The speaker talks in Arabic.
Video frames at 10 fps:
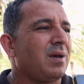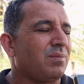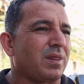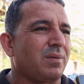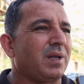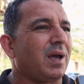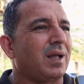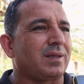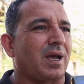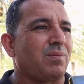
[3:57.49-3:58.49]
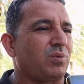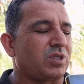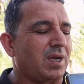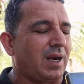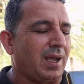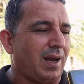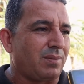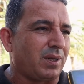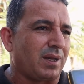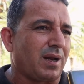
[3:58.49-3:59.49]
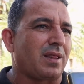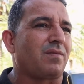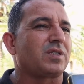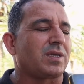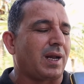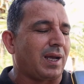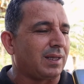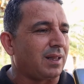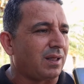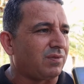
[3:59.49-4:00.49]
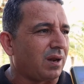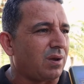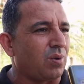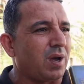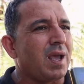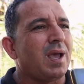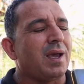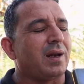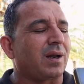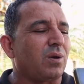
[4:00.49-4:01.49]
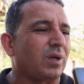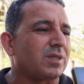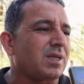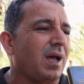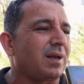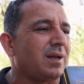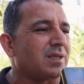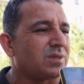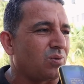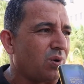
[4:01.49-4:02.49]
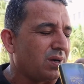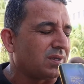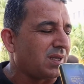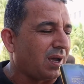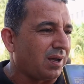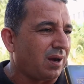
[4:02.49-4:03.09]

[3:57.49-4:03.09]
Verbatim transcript: ماذا بينا خل تقبل وتشارك على حملة النظافة تشارك على تنظيف القروان أن القروان تسحق للناس الكل تسحق